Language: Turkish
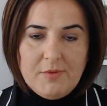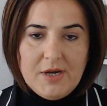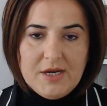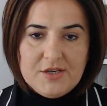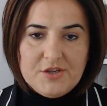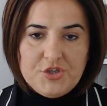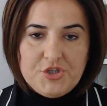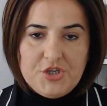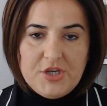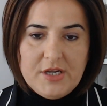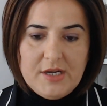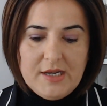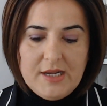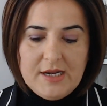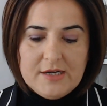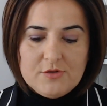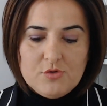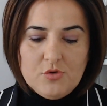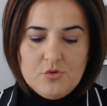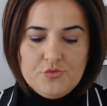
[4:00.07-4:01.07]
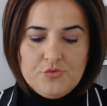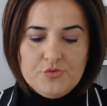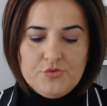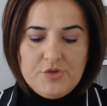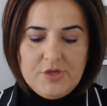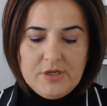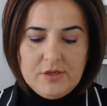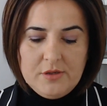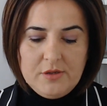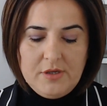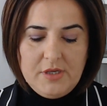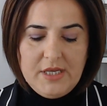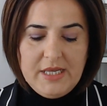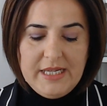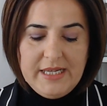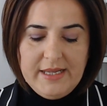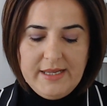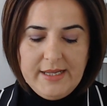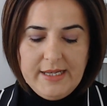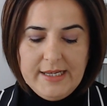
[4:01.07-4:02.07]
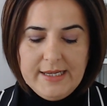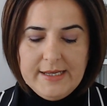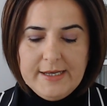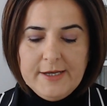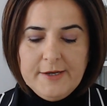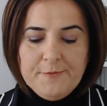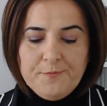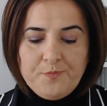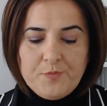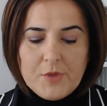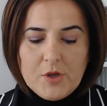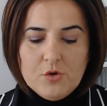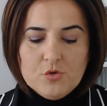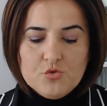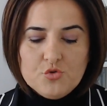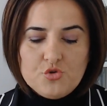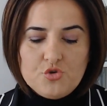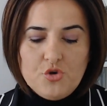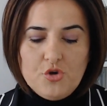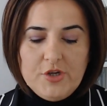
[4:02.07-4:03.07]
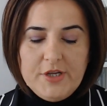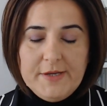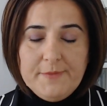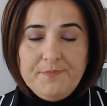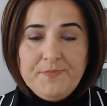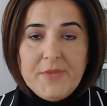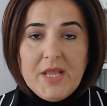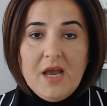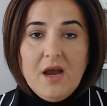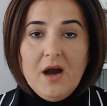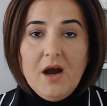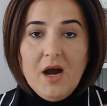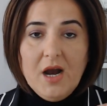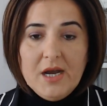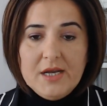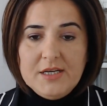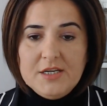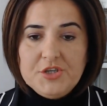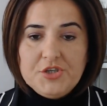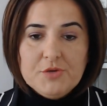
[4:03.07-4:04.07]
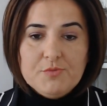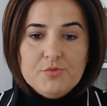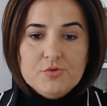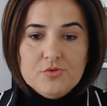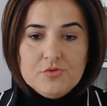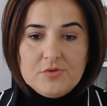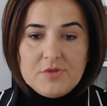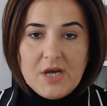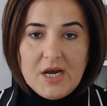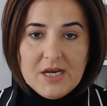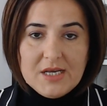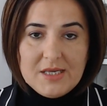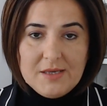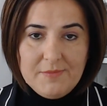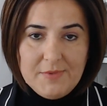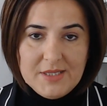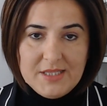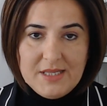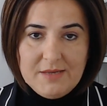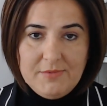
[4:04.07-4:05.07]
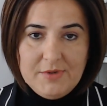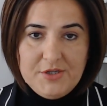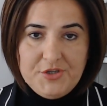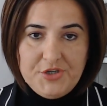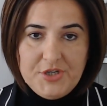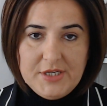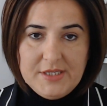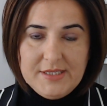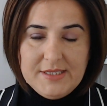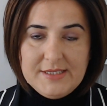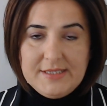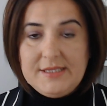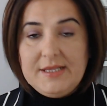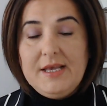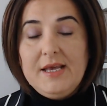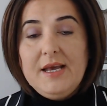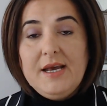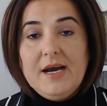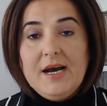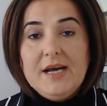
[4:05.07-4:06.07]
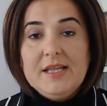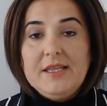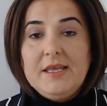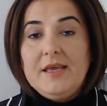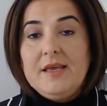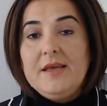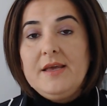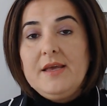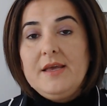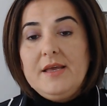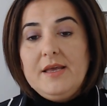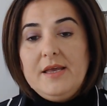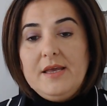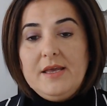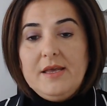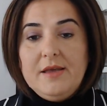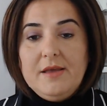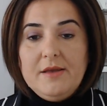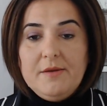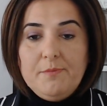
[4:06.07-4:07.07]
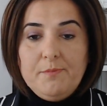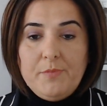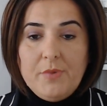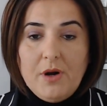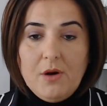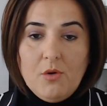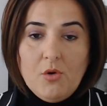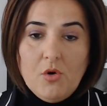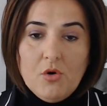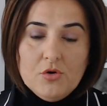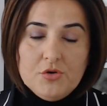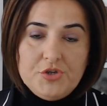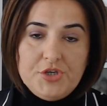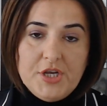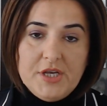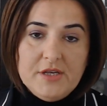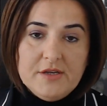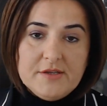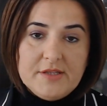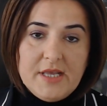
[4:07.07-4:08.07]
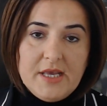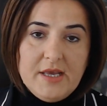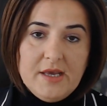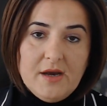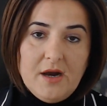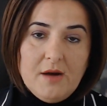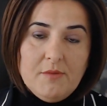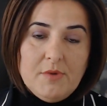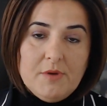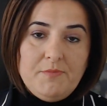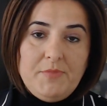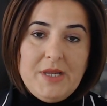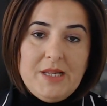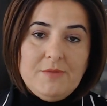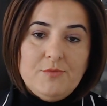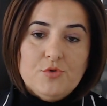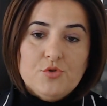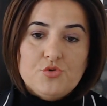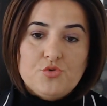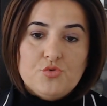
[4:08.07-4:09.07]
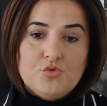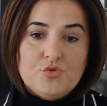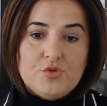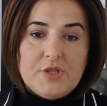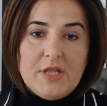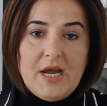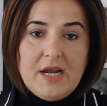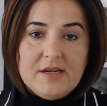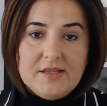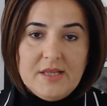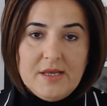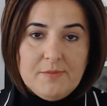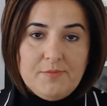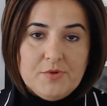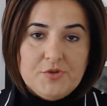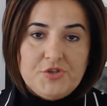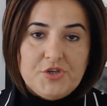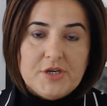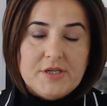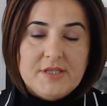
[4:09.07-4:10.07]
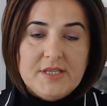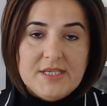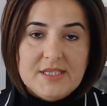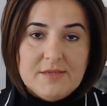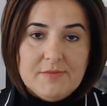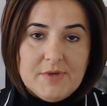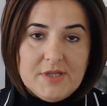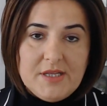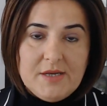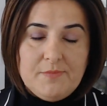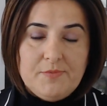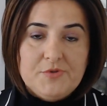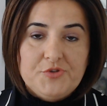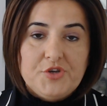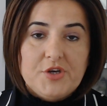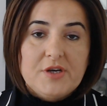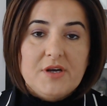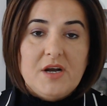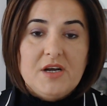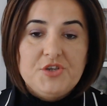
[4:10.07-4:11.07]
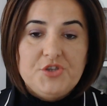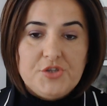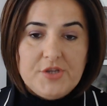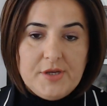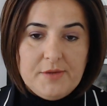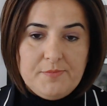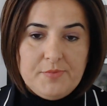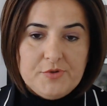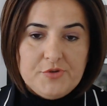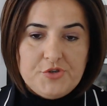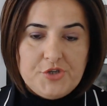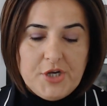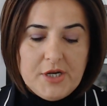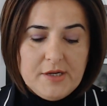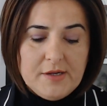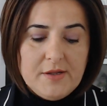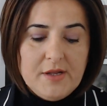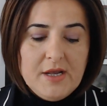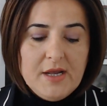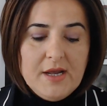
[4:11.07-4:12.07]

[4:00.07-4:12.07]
Hangi şehirlerde olduğunu il il onu söyleyeyim. Ayrıca bunu takip edebileceğiniz hani e, o şehirde ama bilmiyorsunuz nerede yapılacak, ne zaman yapılacak, kaçta yapılacak